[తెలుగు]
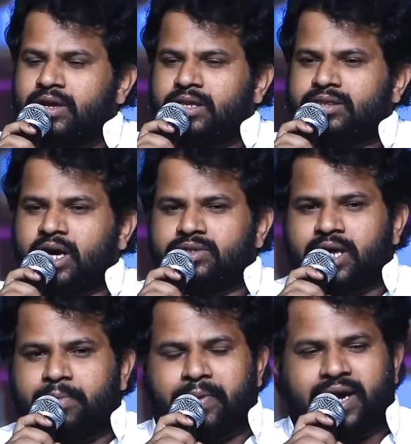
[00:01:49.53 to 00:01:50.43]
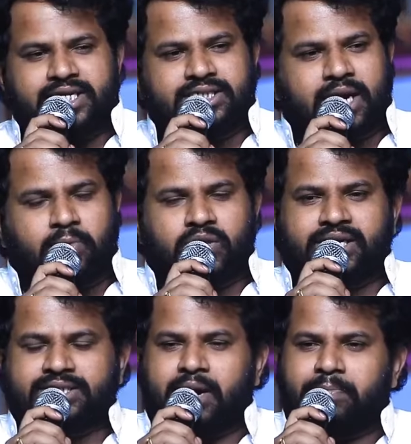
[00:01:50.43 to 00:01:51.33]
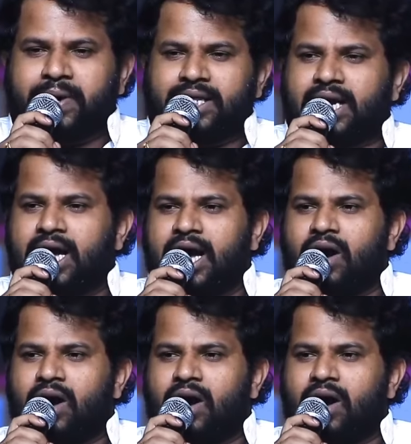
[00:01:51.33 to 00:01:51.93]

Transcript: తను సంపాదించిన మొదటి సంపాదన